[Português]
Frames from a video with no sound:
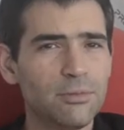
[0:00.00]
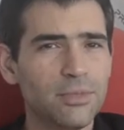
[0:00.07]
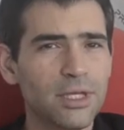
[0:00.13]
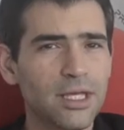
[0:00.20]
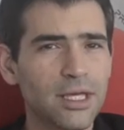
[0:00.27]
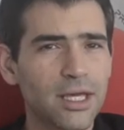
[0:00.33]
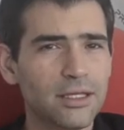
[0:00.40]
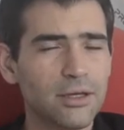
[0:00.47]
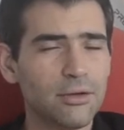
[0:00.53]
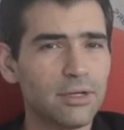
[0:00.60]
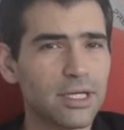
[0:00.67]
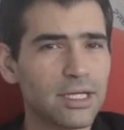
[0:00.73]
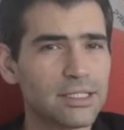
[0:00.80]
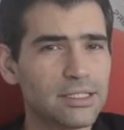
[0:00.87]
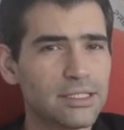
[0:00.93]
mim é que eu
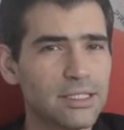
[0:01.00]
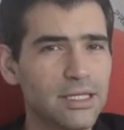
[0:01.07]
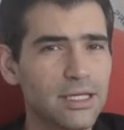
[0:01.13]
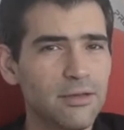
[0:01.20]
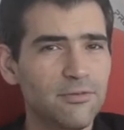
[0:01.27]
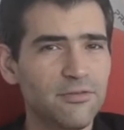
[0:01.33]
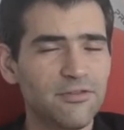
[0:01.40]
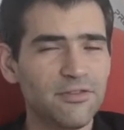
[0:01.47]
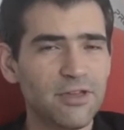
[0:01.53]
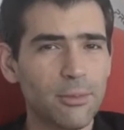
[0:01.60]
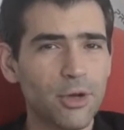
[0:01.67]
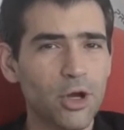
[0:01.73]
cresci e vivi a